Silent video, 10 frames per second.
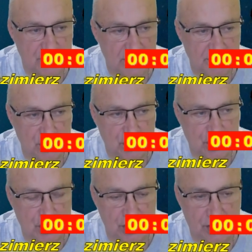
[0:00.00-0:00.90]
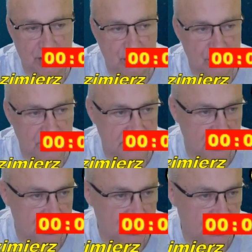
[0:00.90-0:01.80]
podciągnąć króla.
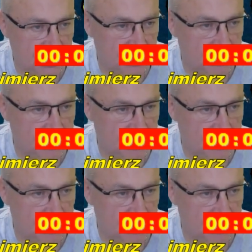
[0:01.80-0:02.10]
Skoczek kryje pole